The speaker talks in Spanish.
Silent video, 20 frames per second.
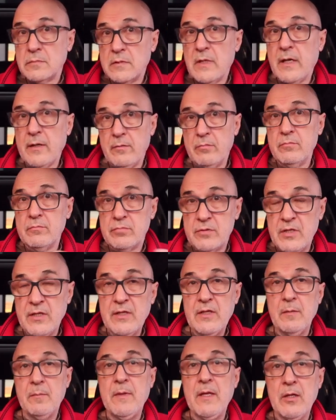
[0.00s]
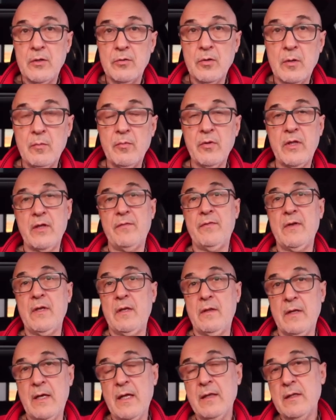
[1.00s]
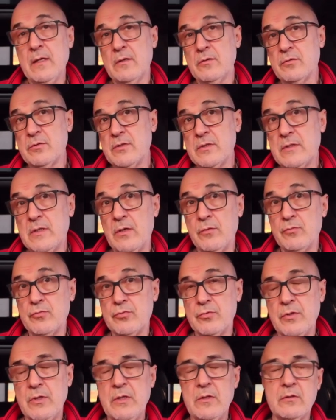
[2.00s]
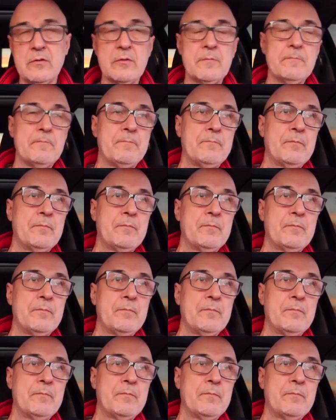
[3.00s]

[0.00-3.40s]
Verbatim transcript: hay un sentimiento como de afinidad hacia los Estados Unidos.